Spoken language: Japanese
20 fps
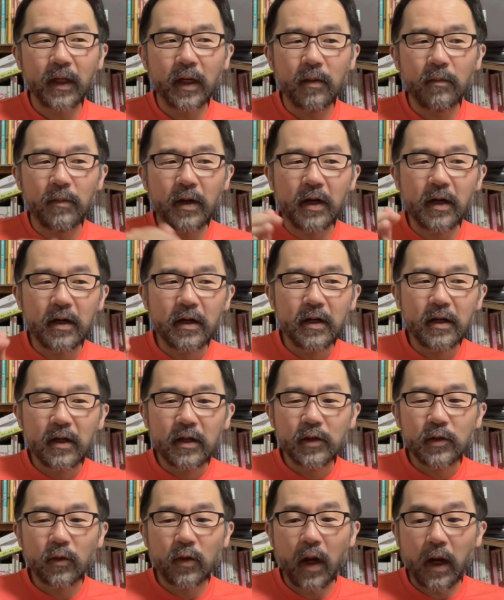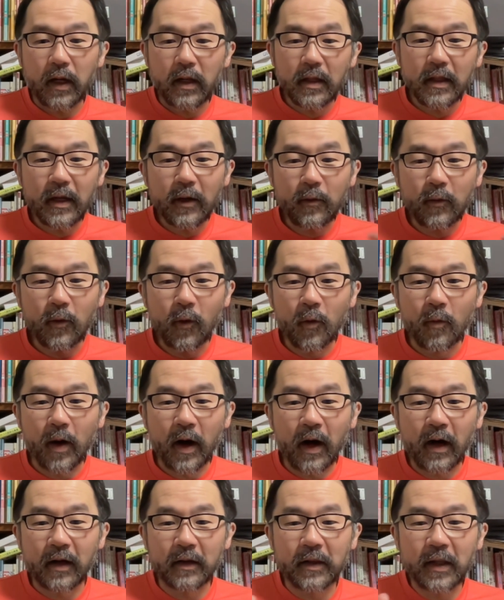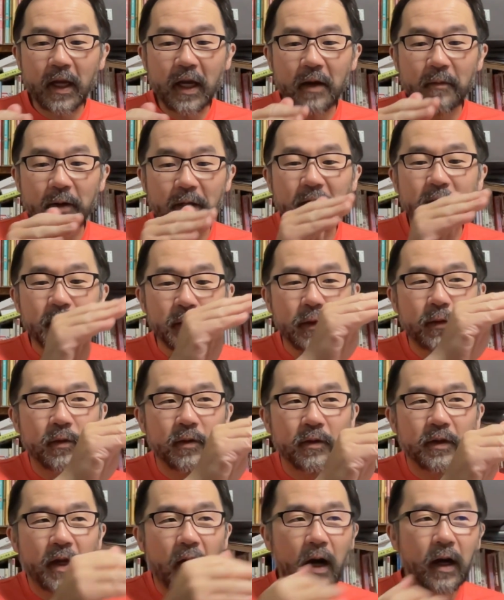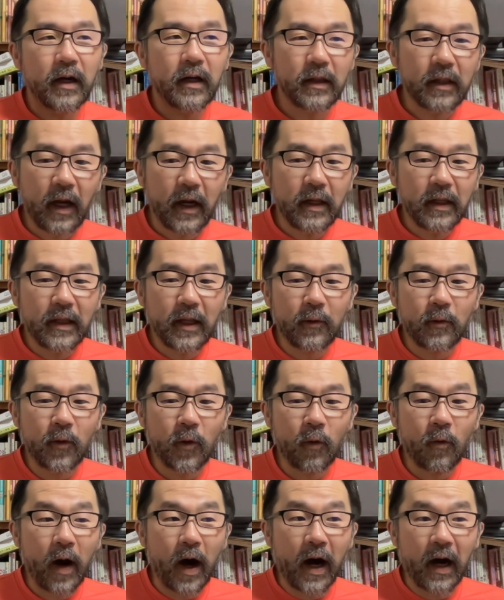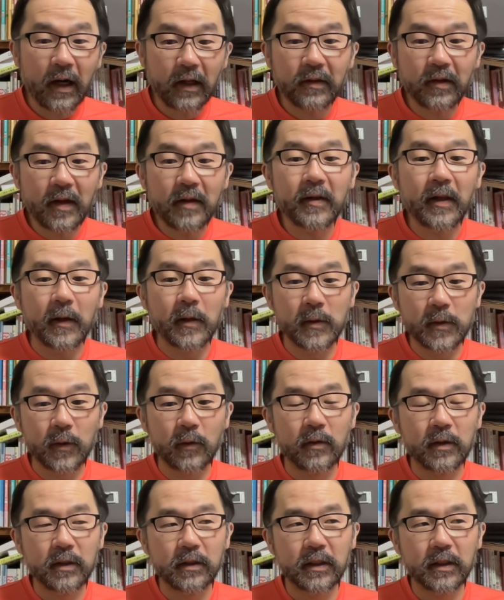まあ、その入ってくる方も上がっていけばいいですよ。で、上が入ってくる方は上がってってるんですよ。